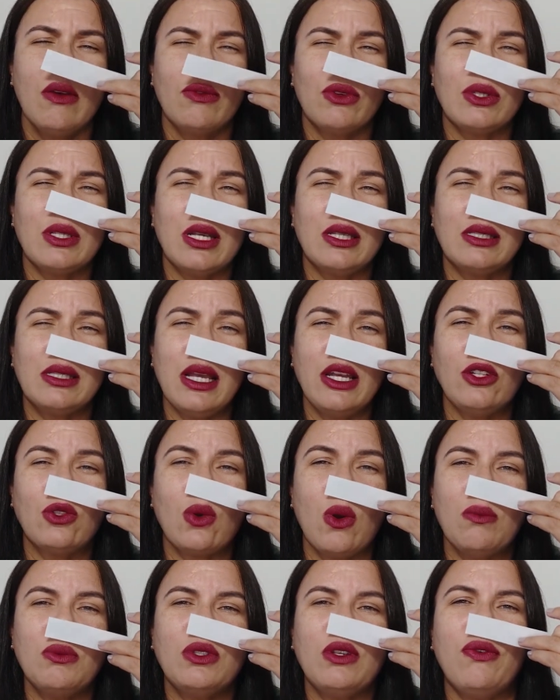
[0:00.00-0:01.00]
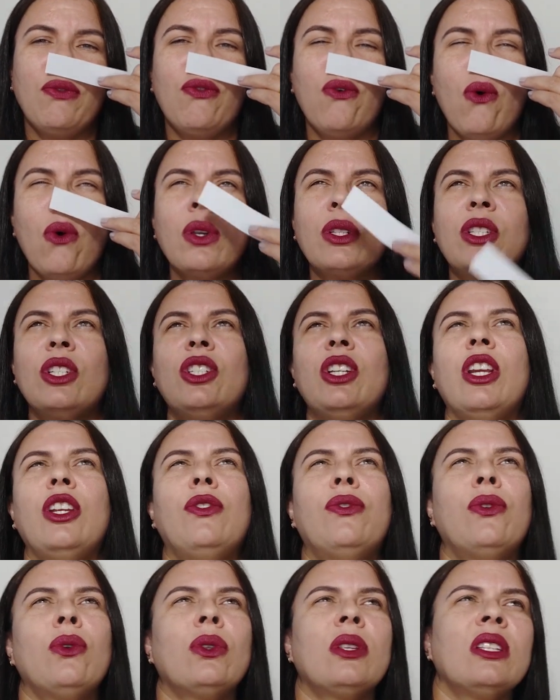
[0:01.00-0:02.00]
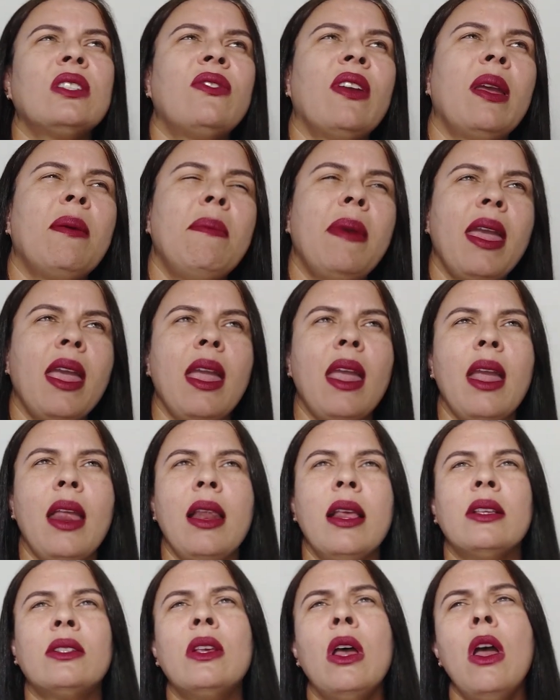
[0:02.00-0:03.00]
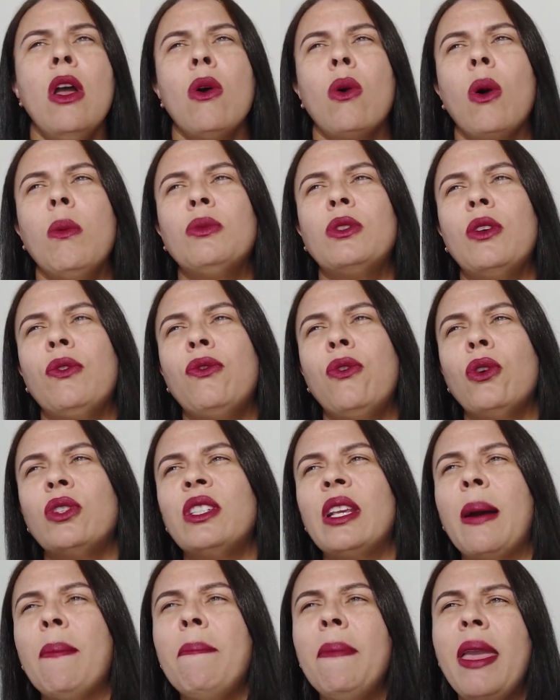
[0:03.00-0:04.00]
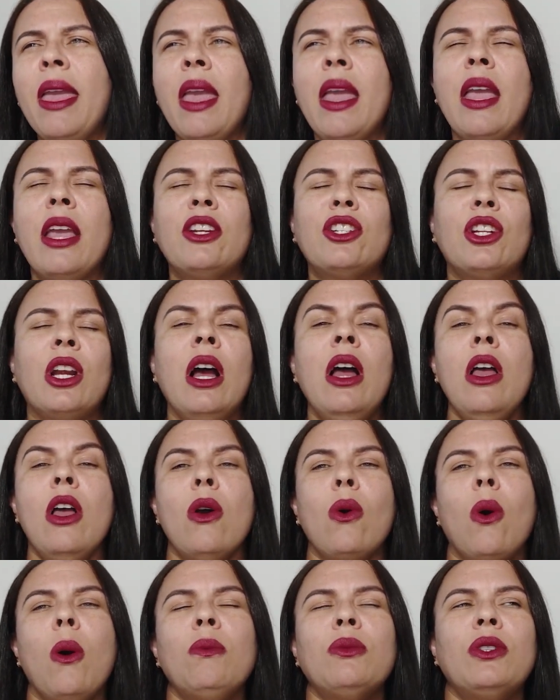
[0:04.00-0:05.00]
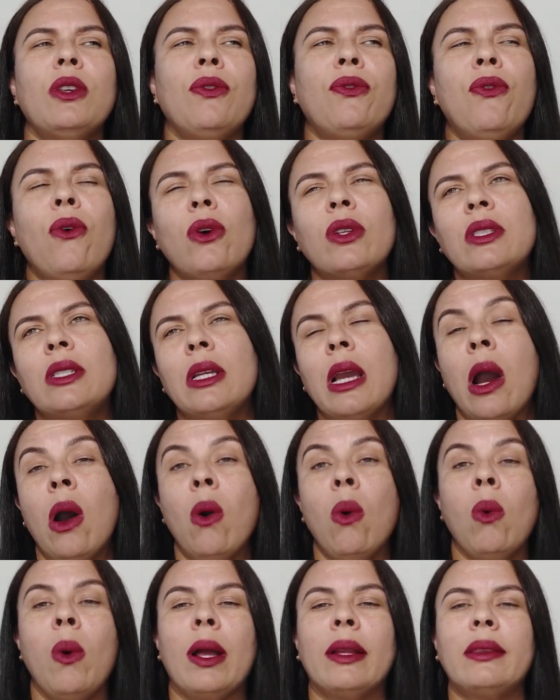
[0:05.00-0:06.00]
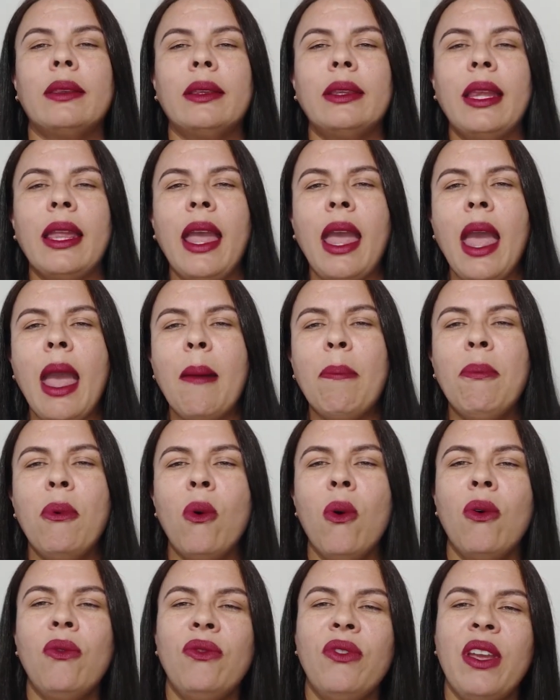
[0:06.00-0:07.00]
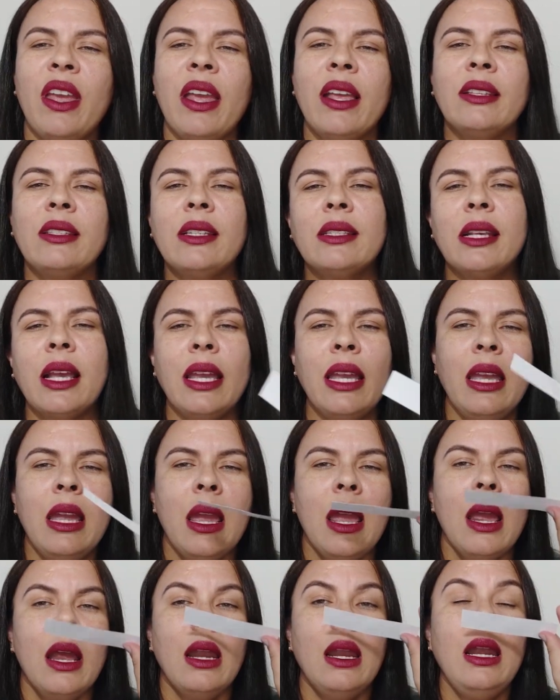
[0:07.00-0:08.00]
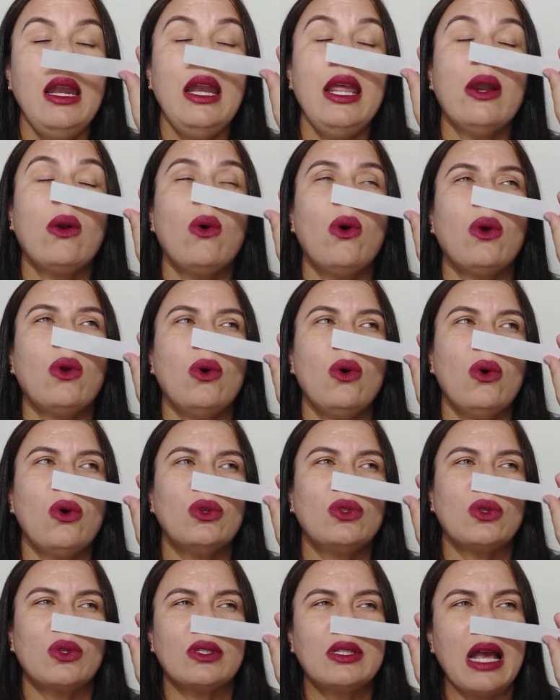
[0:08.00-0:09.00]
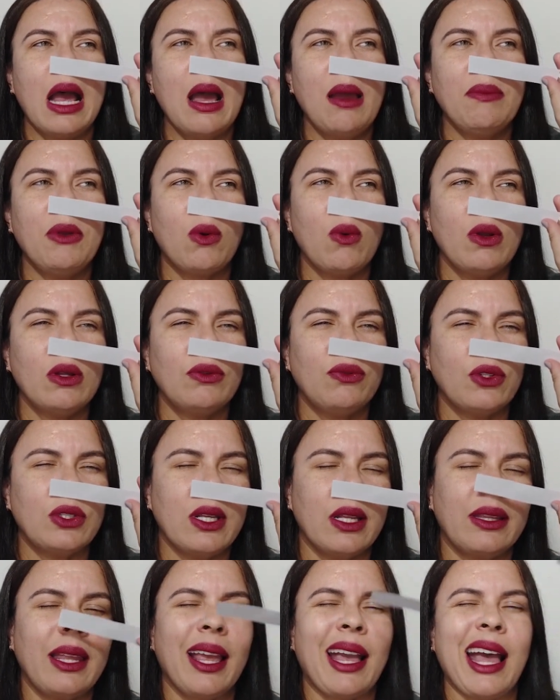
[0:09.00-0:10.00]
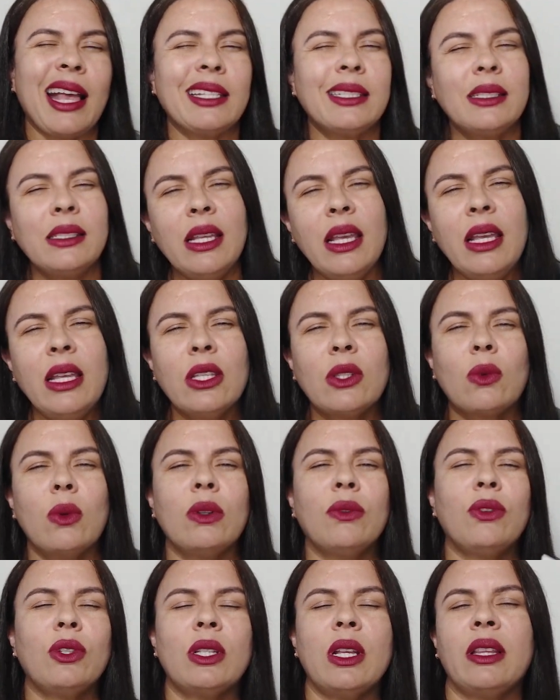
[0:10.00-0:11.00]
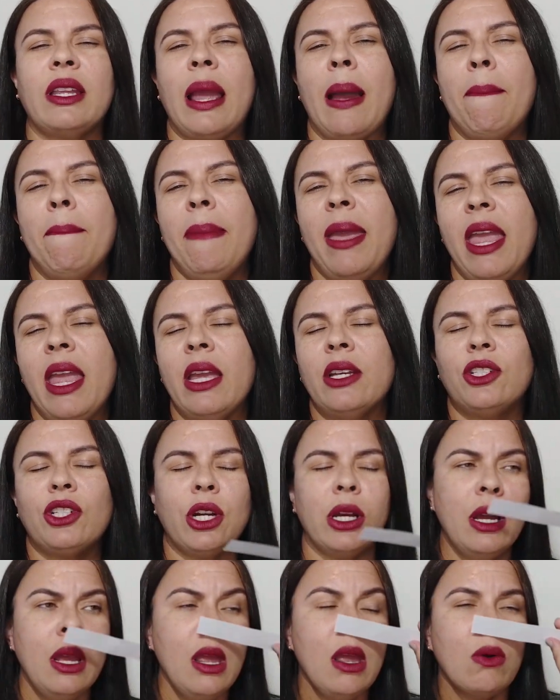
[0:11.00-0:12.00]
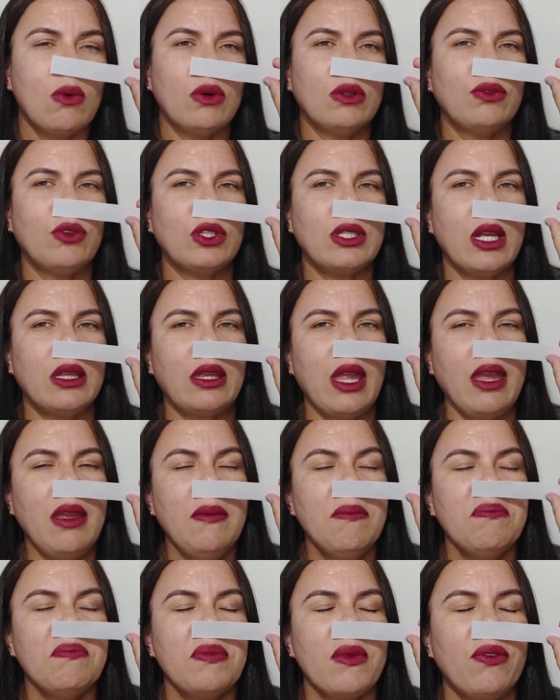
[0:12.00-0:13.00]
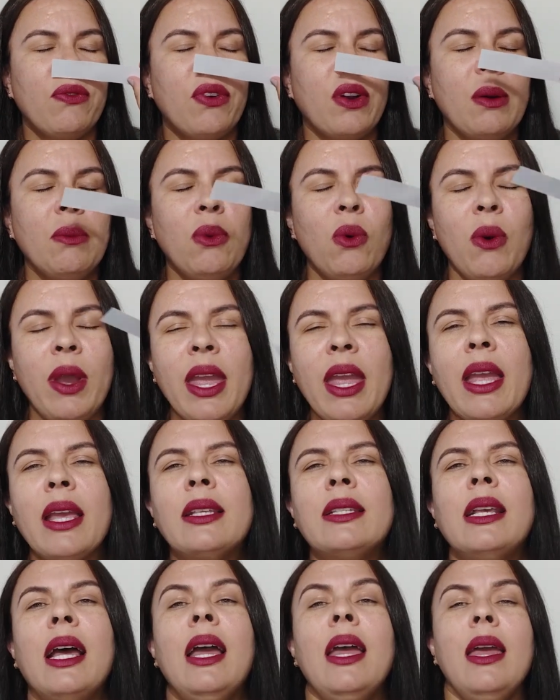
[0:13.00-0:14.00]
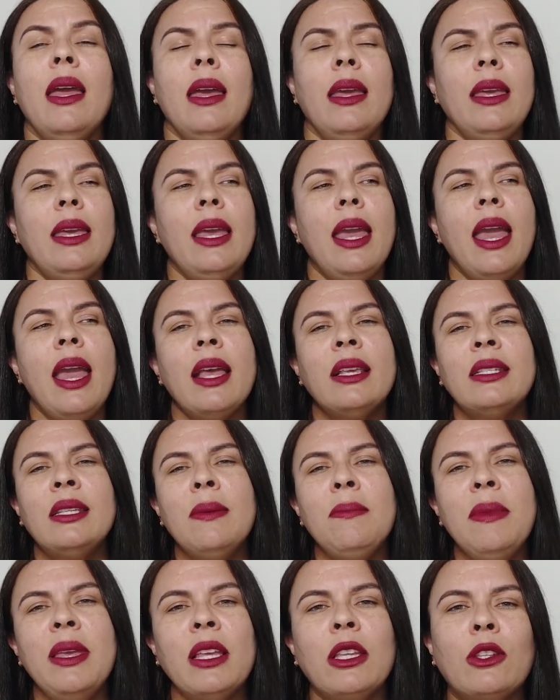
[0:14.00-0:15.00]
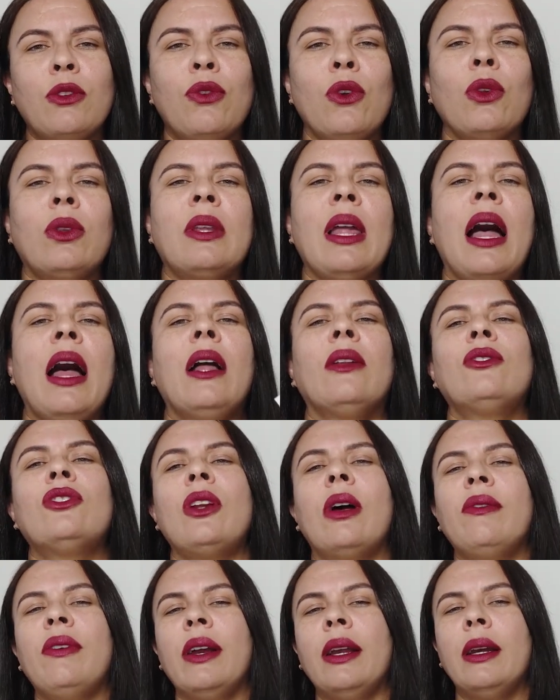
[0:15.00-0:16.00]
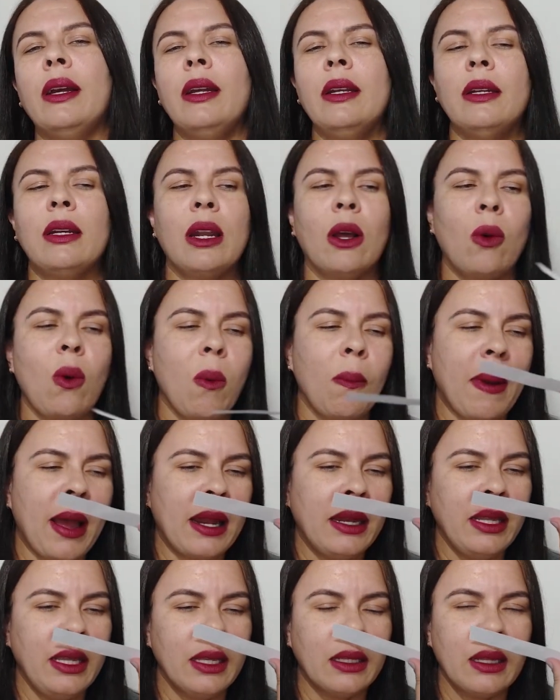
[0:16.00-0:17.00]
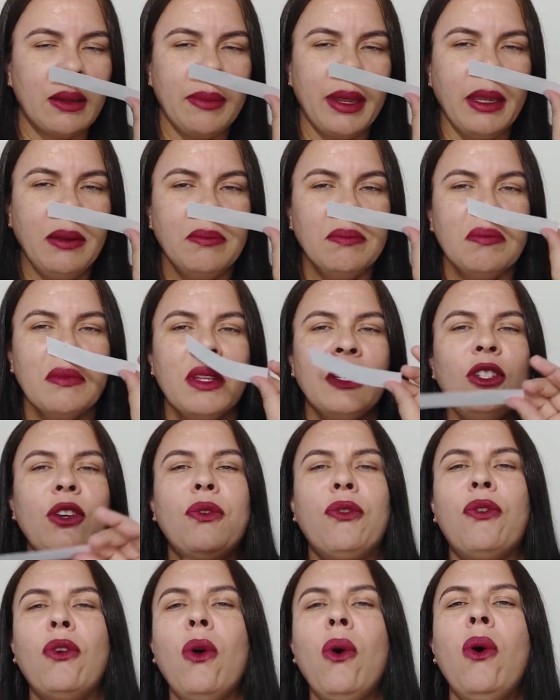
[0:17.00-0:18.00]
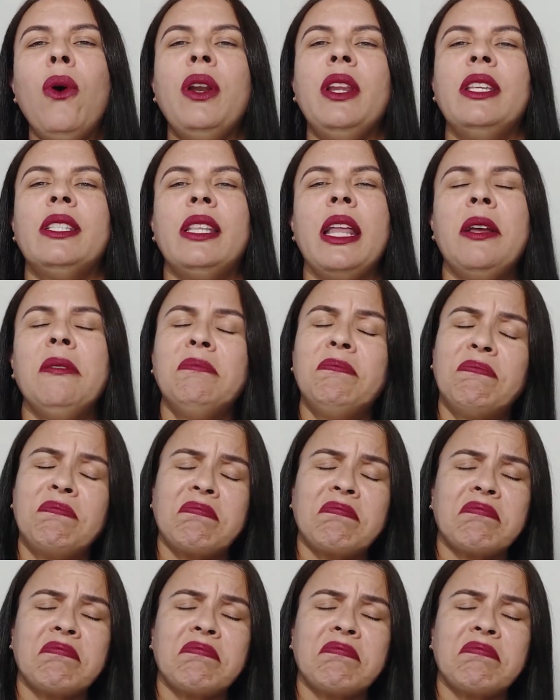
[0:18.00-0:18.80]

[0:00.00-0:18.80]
Você sente como se fosse, gente, frutas vermelhas, como se fosse ameixa, como se fosse algo até por vezes aí licoroso, sabe? Quando você tem cassis, quando você tem ameixa, quando você tem framboesa. E esse mix frutado já vai ganhando a companhia também de flores, né?